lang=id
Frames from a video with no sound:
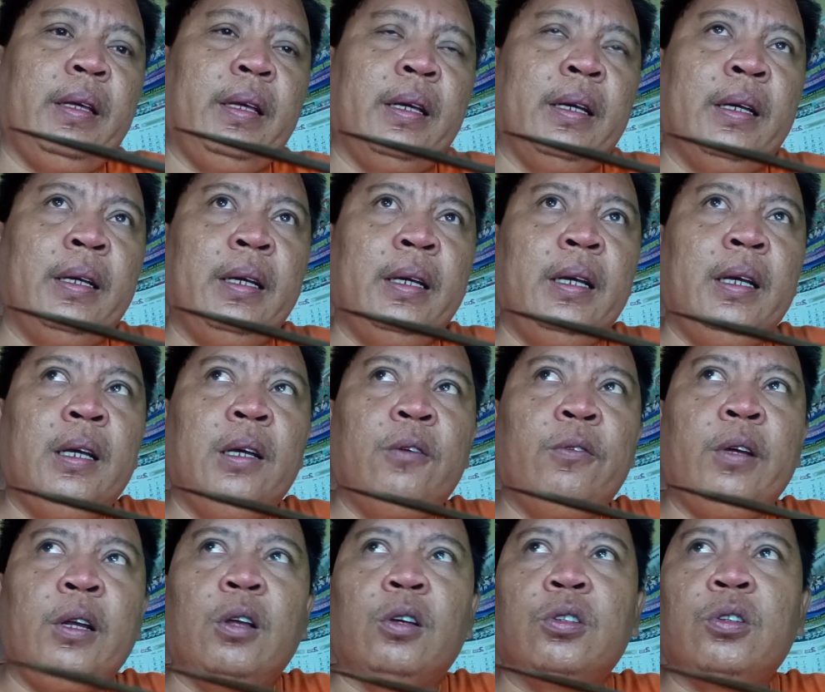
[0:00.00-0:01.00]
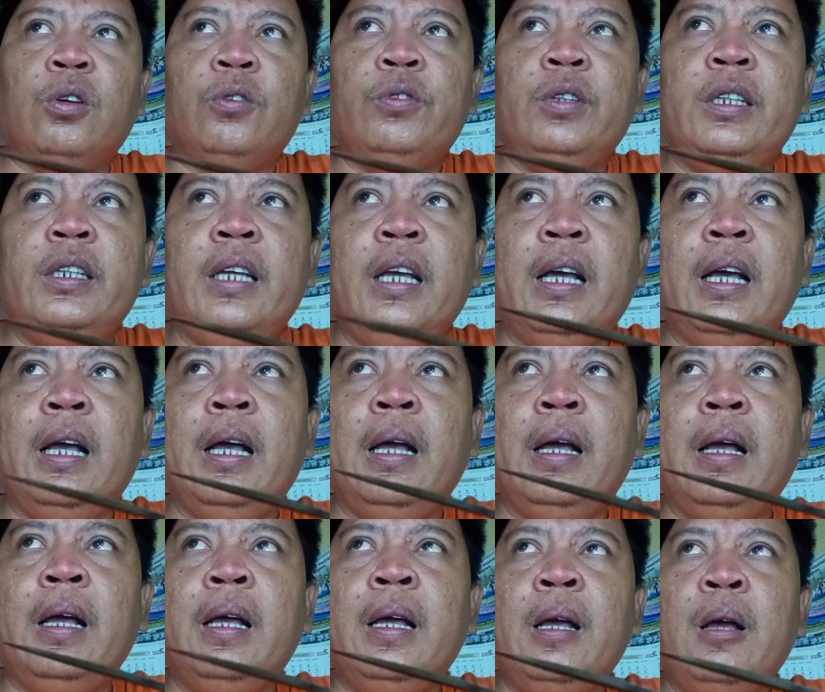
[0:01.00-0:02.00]
ya,
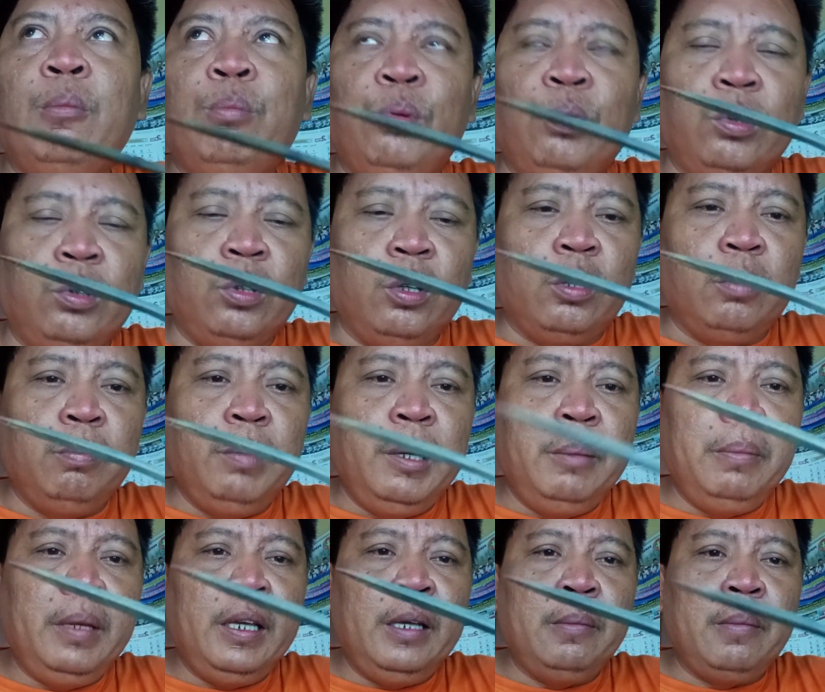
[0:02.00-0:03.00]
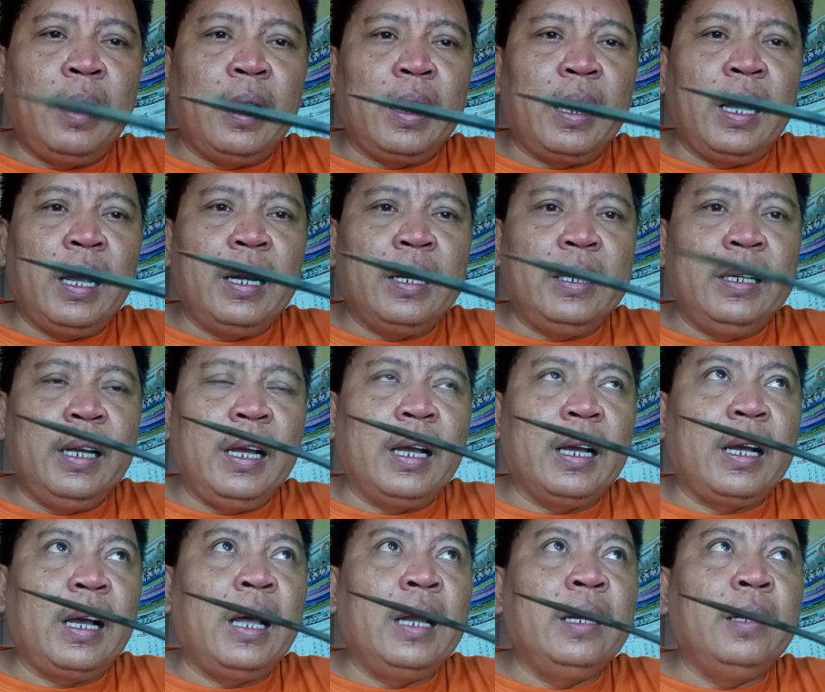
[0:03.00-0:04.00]
filosofinya untuk mimi maka
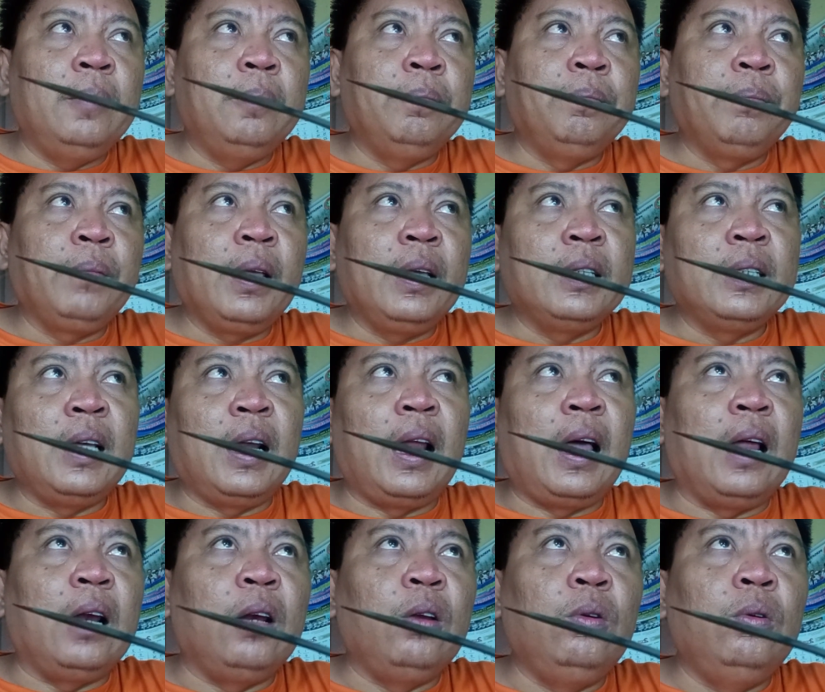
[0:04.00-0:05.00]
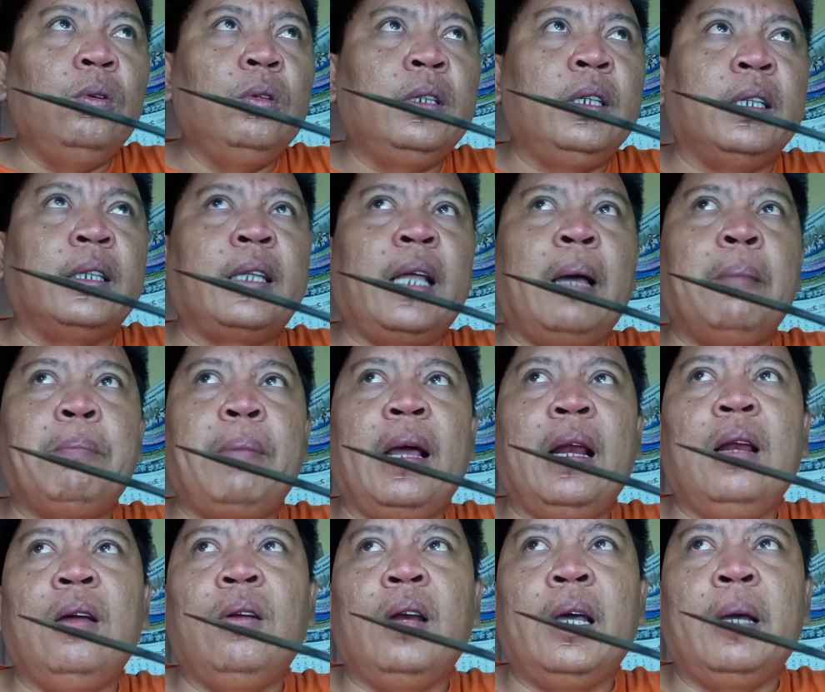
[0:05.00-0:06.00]
dia akan selalu
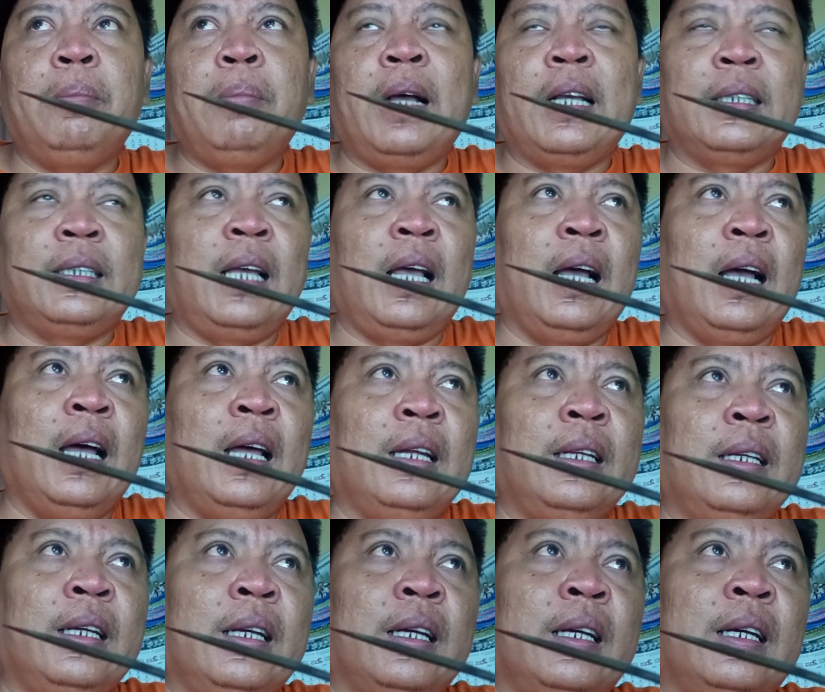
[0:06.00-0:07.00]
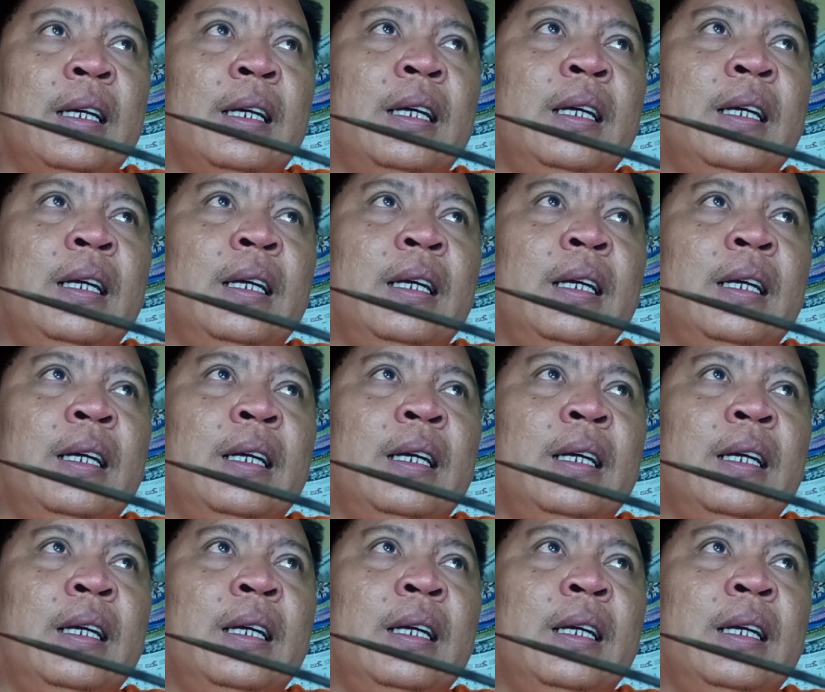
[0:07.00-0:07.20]
ditempel oleh pasangannya